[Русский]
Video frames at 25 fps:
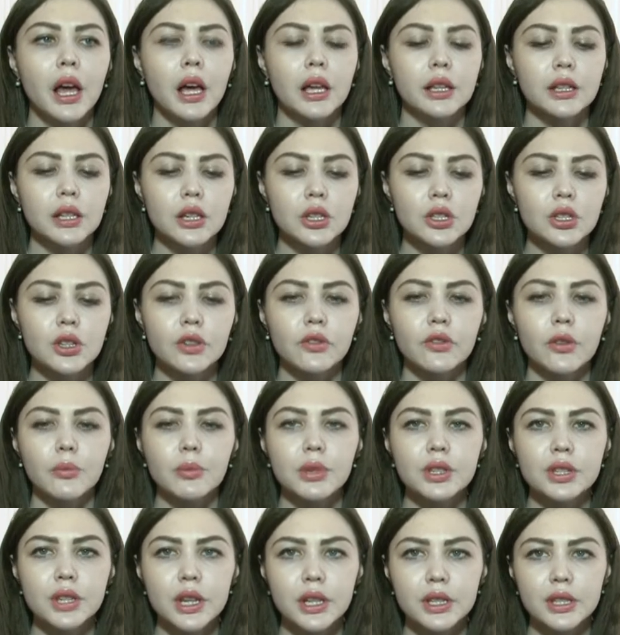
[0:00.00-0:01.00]
а также в
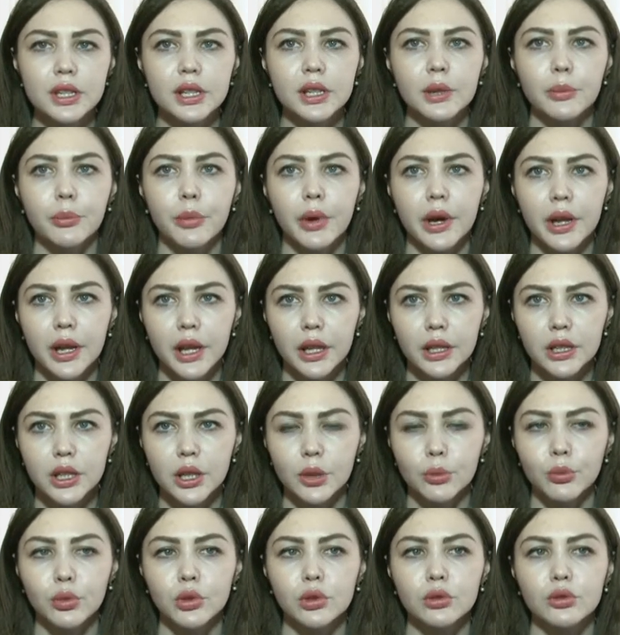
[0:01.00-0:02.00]
обязательном
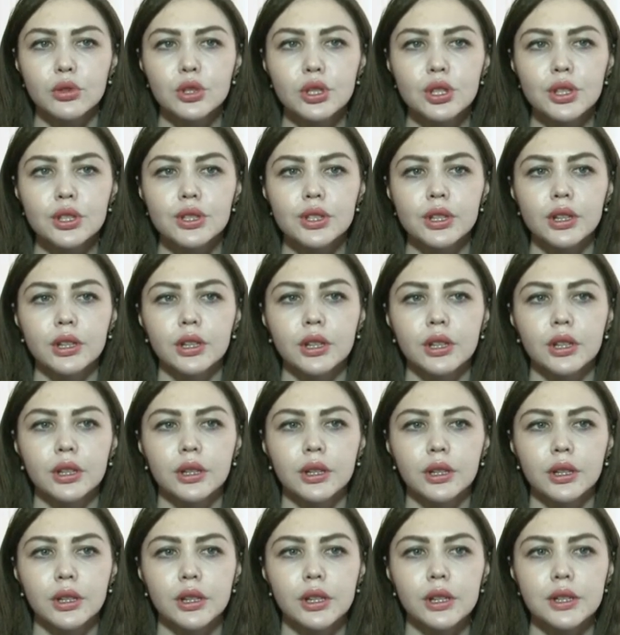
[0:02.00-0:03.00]
порядке получить
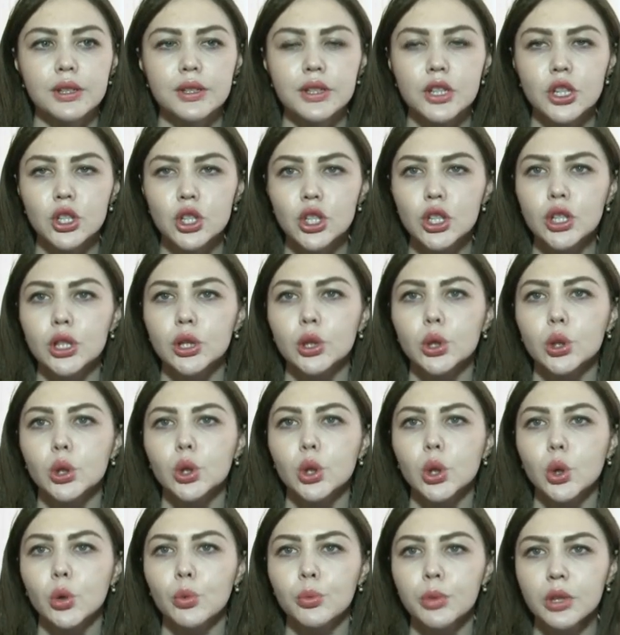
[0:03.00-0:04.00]
э, разрешительную
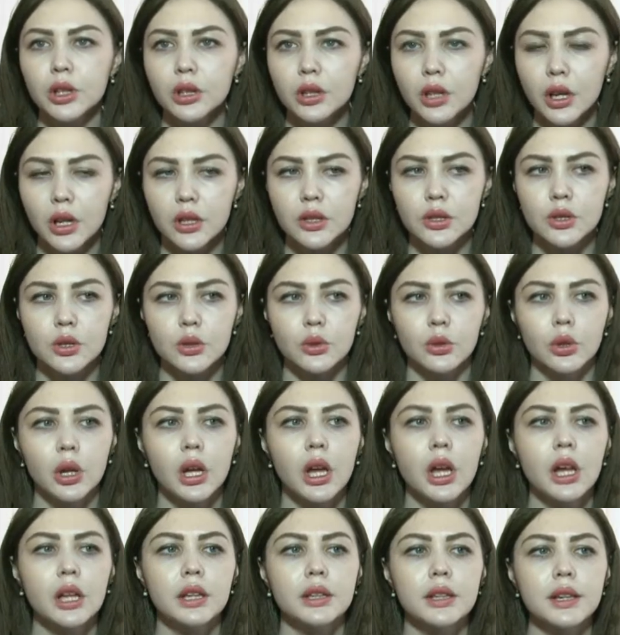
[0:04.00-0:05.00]
документацию
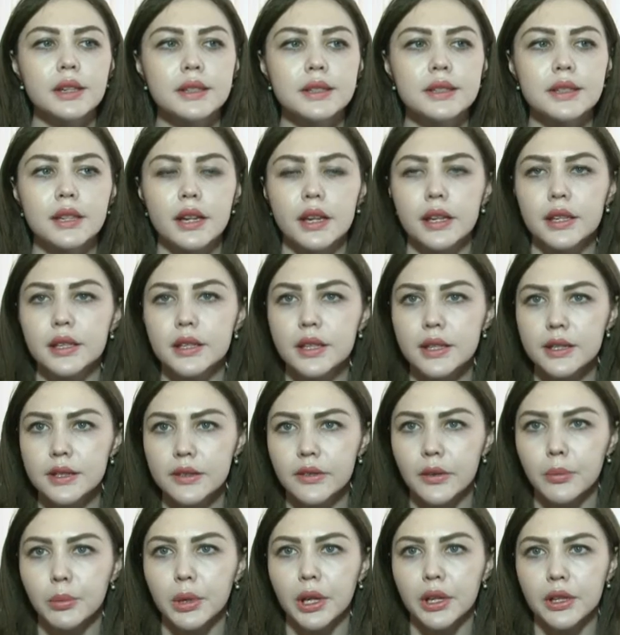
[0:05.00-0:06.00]
на
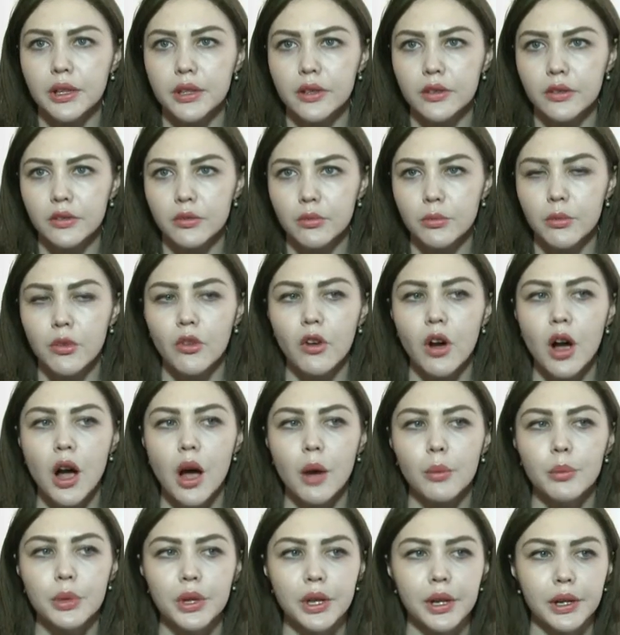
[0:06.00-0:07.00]
строительство планируемого
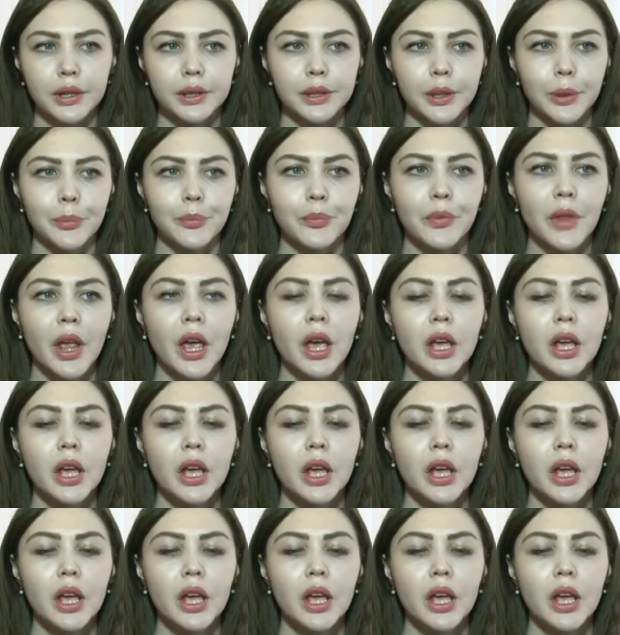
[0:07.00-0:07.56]
объекта.